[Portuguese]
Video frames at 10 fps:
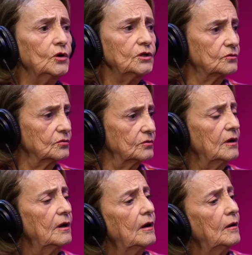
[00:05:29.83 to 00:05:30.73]

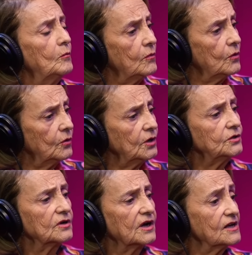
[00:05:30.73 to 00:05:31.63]
Muito,
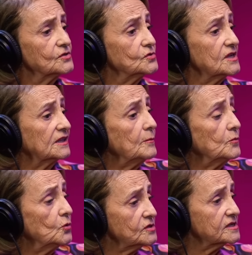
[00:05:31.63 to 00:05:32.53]
muito. Casou
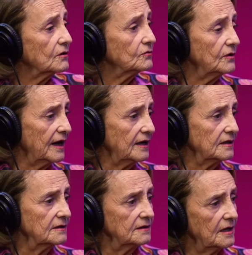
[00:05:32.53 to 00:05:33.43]
tem música com
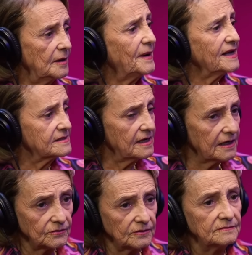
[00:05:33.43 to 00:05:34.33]
ela. É
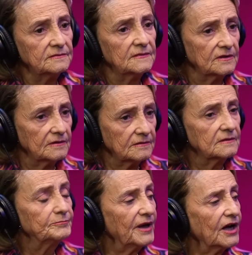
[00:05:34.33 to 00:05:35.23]
parceiro
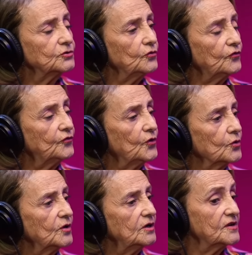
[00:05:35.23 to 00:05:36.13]
perto do
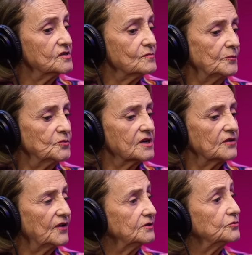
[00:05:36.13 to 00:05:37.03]
fogo. Ele fez uma
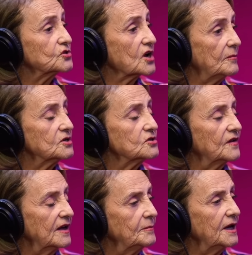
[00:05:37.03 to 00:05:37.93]
música falando dos
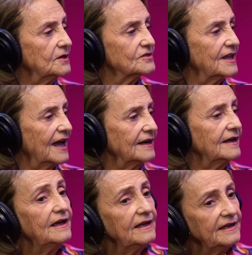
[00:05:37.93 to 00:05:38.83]
cabelos vermelhos
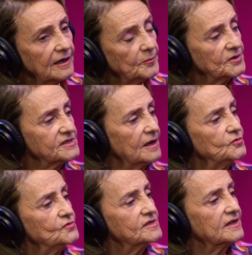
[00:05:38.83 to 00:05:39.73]
dela e ela pôs a
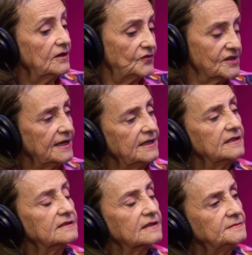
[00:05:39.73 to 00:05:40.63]
música, ele fez a
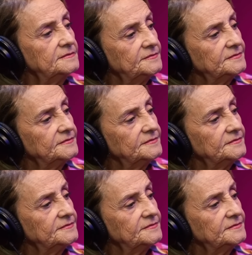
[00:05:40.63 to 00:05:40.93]
letra.